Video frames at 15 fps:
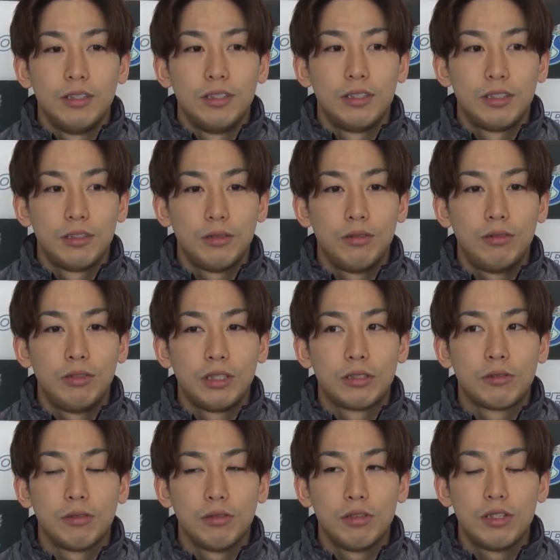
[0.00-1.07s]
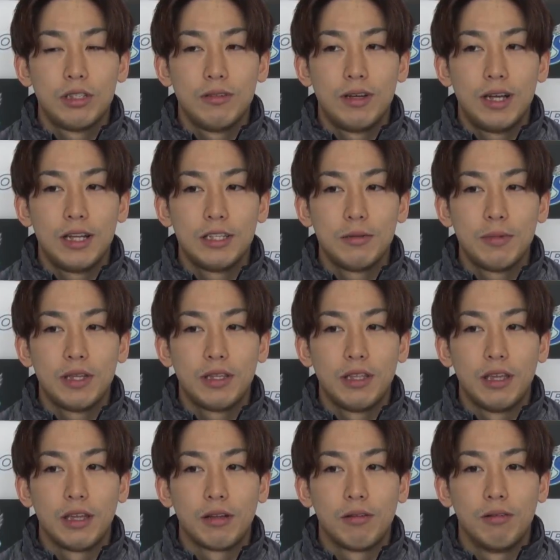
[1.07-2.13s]
そうです今年は初め
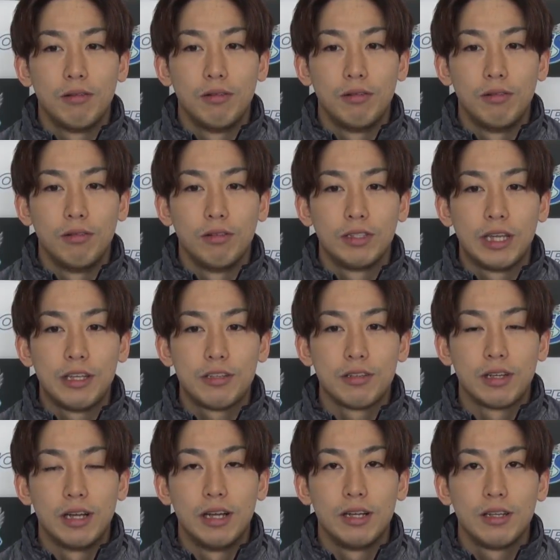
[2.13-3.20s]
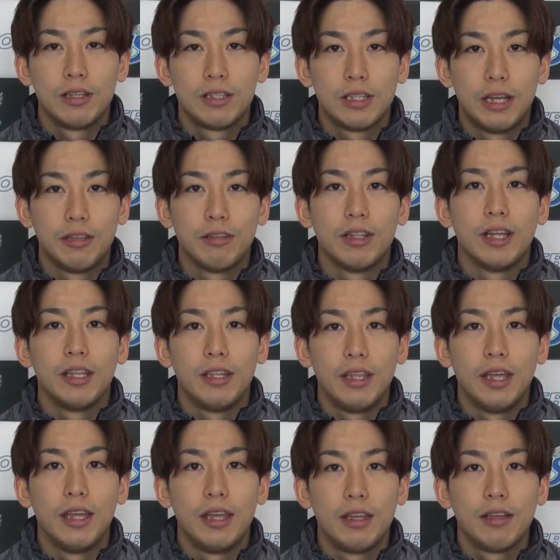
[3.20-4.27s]
てこう選手が主体となっ
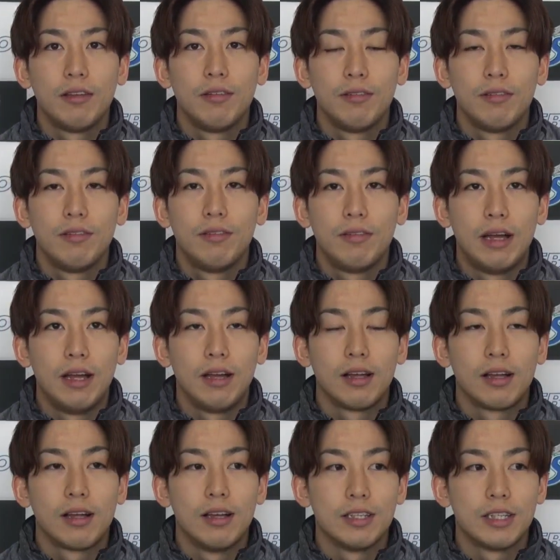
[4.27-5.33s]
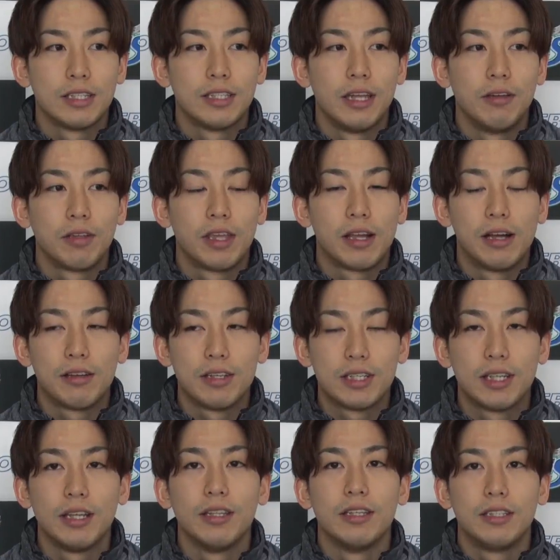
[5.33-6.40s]
て、うん、ファン感謝祭を企画
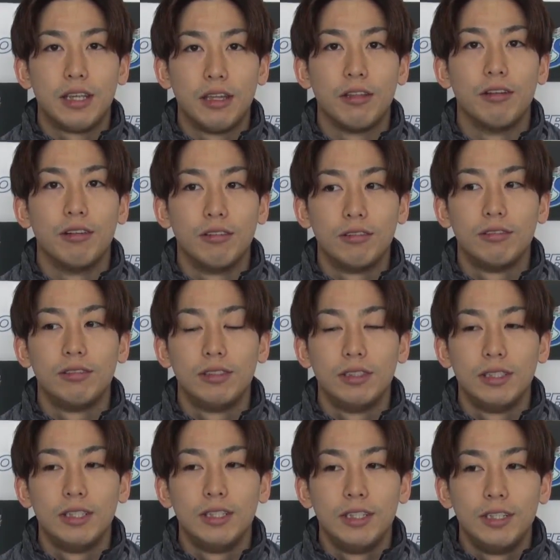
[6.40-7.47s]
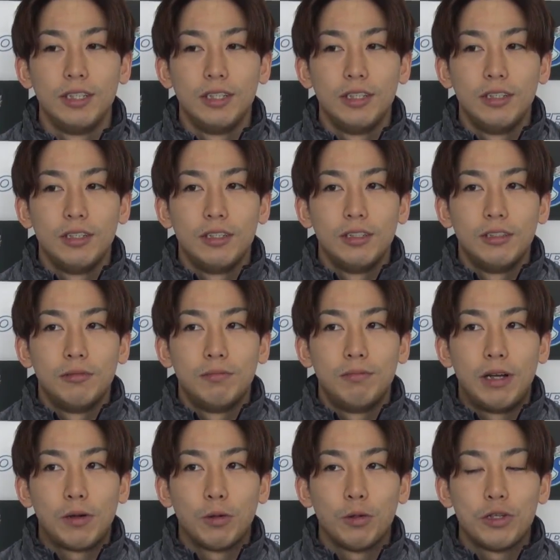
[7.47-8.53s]
したんですけど、
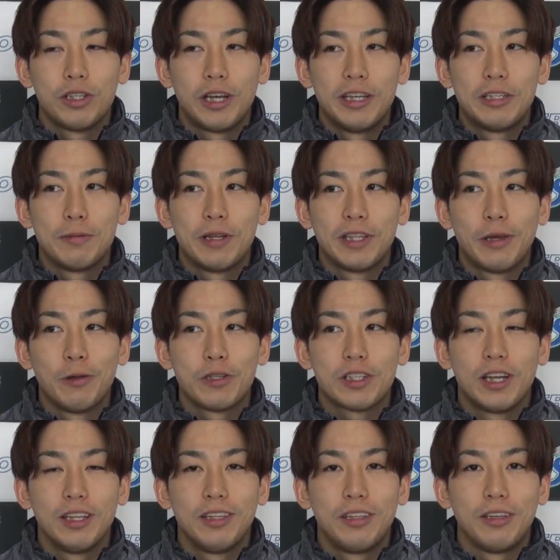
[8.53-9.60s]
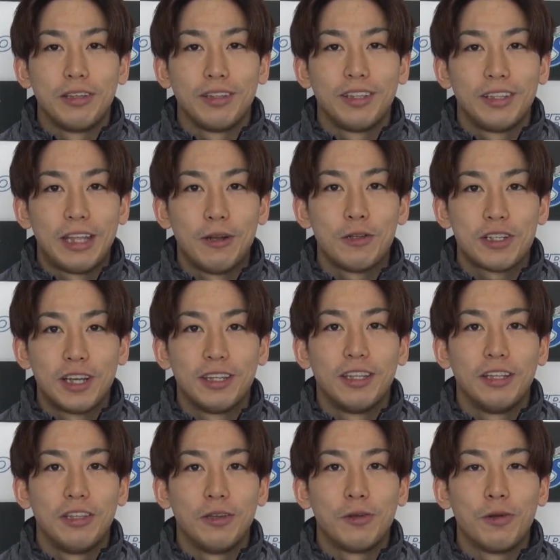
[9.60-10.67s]
まあ、今年が一番楽しかった楽しかっ
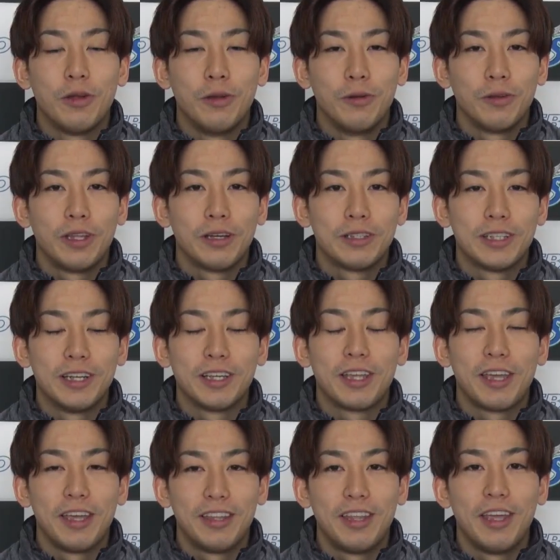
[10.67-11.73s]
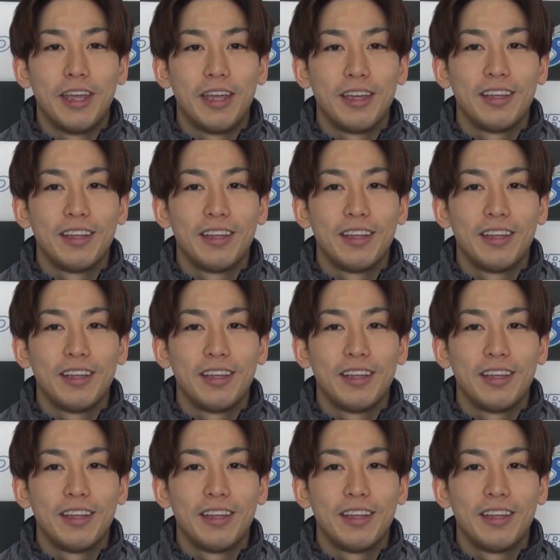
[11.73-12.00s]
たっていう声をたくさん聞けて